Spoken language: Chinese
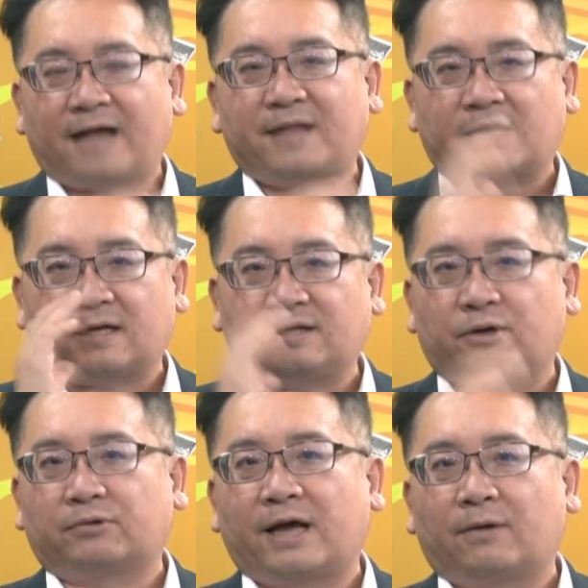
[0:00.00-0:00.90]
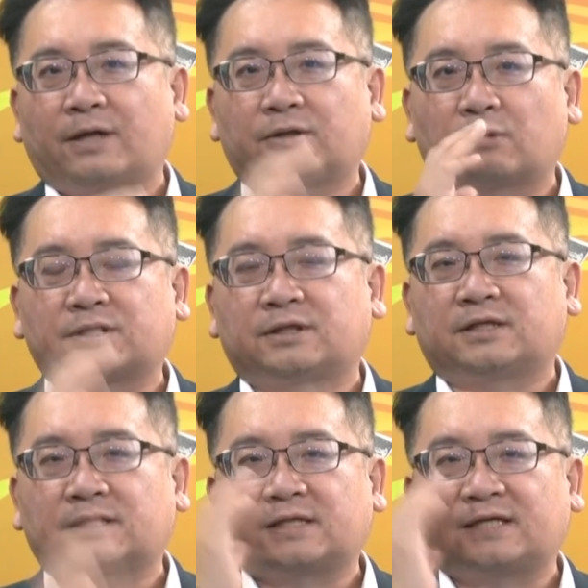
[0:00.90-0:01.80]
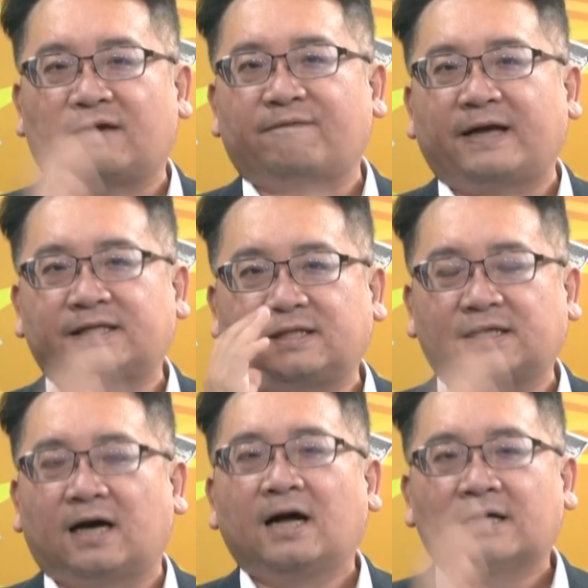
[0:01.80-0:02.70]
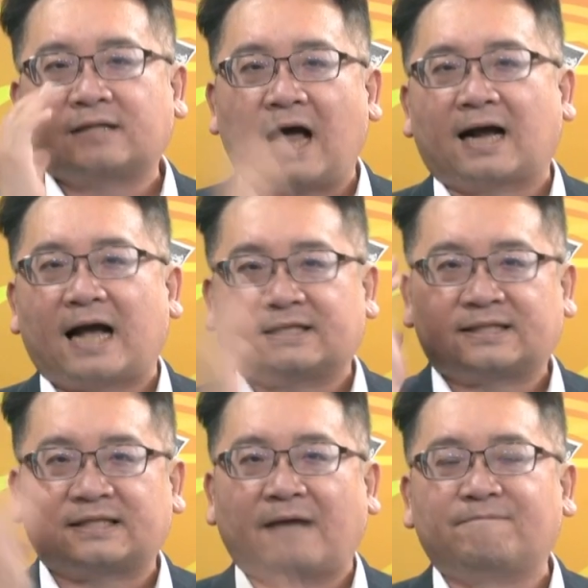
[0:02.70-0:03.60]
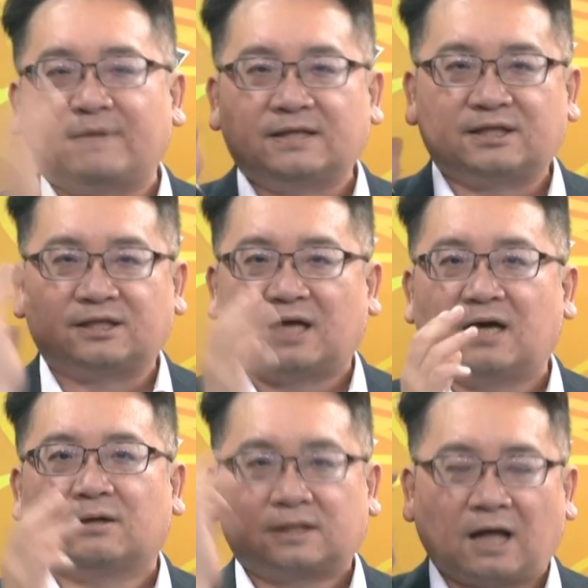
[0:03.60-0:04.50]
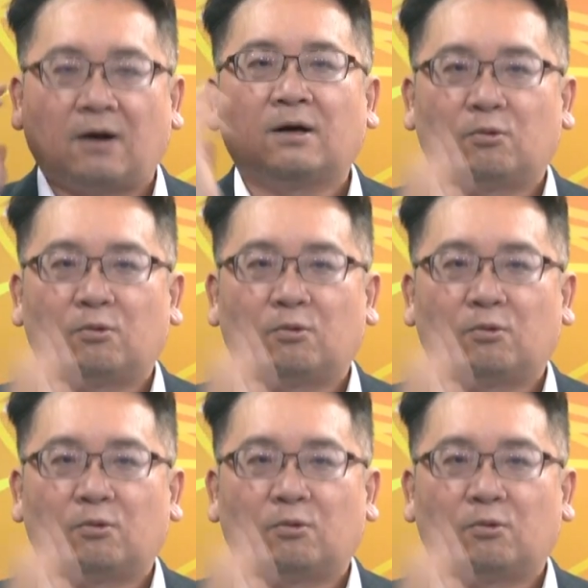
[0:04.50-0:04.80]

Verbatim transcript: 弹啊跟油料呢，都只能是正常飞机的大概三分之二到